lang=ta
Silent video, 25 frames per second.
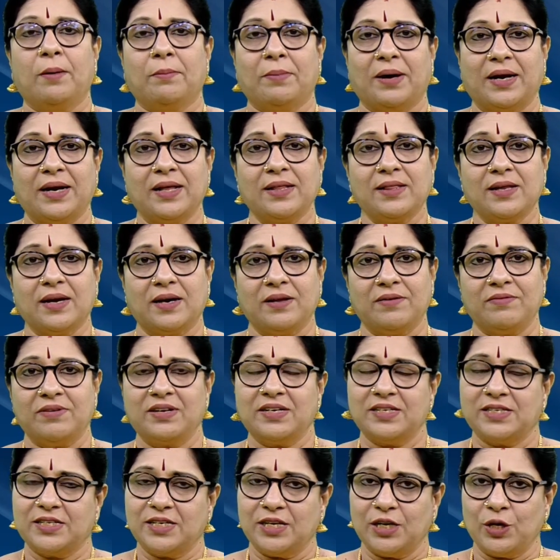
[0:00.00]

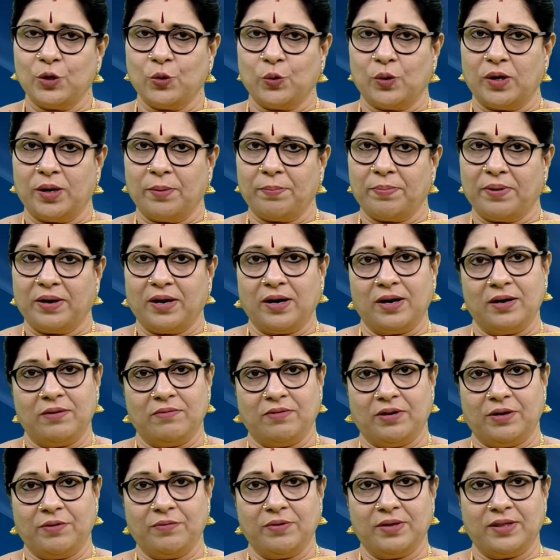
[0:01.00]
மனதளவில் சிறு குழப்பங்கள்
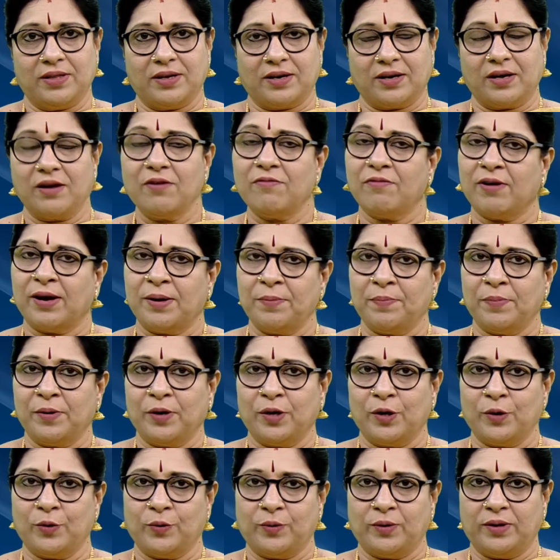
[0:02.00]
வருவதற்கு
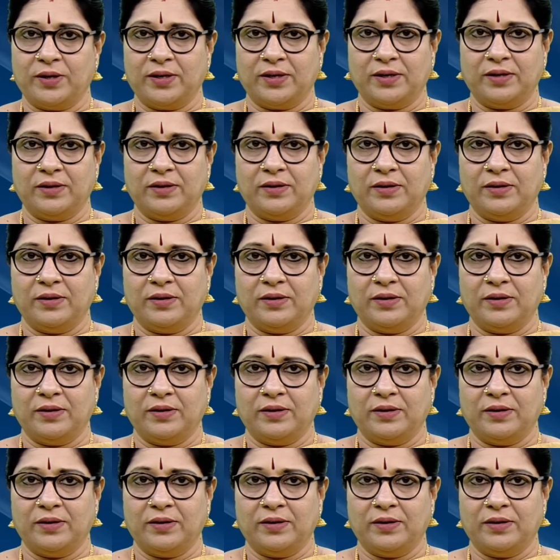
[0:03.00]
வாய்ப்புகள் உண்டு